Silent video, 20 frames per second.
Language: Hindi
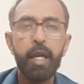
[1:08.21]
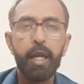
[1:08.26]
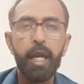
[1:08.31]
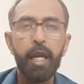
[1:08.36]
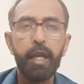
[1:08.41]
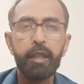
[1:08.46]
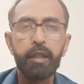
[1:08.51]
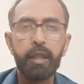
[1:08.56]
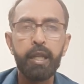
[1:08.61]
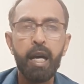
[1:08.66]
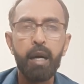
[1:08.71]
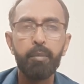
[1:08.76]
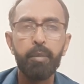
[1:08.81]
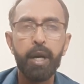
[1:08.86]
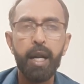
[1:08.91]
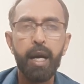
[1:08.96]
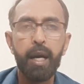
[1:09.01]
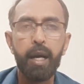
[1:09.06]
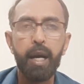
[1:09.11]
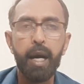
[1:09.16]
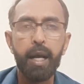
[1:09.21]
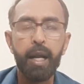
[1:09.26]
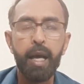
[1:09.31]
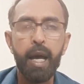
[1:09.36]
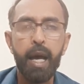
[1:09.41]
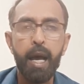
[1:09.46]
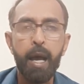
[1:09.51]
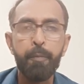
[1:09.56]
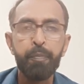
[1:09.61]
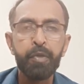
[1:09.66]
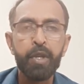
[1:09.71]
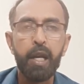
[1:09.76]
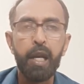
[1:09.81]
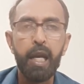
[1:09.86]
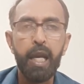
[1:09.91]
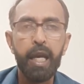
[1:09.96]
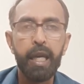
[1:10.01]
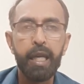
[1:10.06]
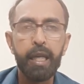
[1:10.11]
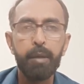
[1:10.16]
कि इतना बड़ा घर है
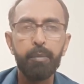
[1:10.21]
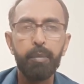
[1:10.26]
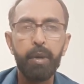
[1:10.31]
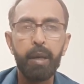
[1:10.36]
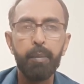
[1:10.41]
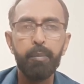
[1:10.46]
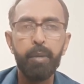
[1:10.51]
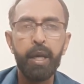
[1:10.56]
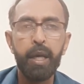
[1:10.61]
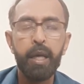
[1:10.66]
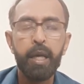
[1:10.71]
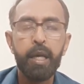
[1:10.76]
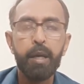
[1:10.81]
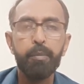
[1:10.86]
लेकिन बेबे